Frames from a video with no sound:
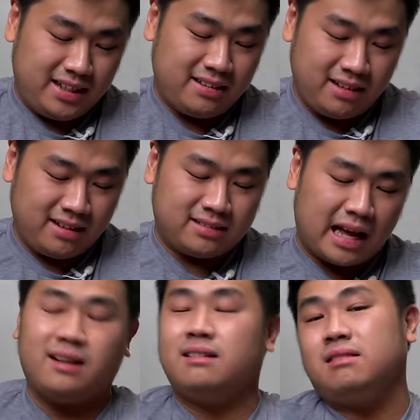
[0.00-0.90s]
ini
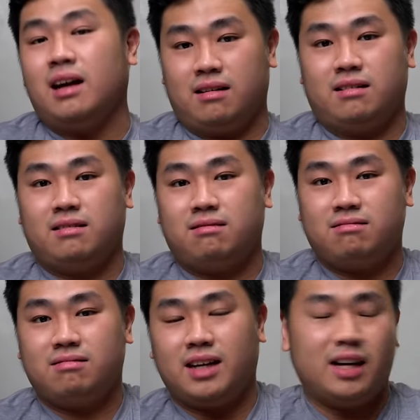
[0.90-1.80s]
tanda
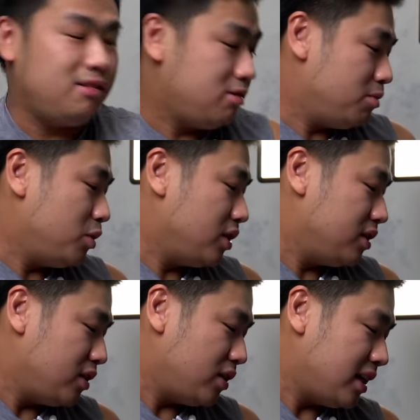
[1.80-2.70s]
kalau
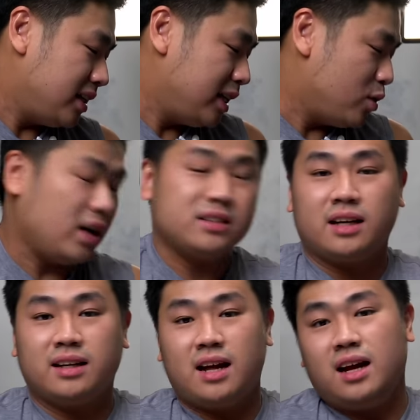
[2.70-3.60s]
monitor akan
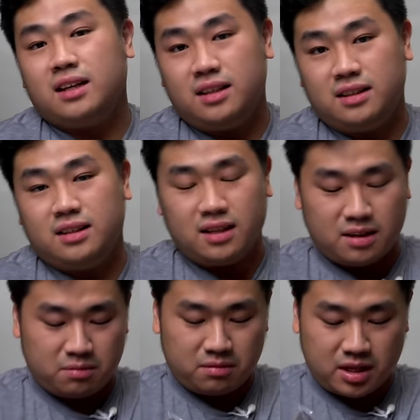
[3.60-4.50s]
dikuasain lagi
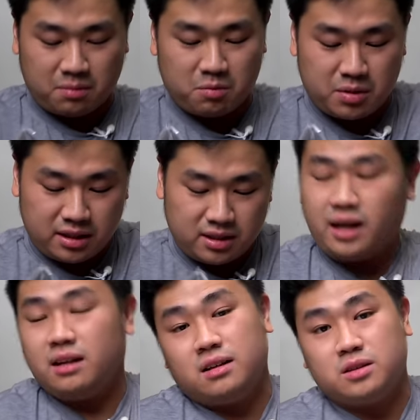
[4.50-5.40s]
dengan sama brand China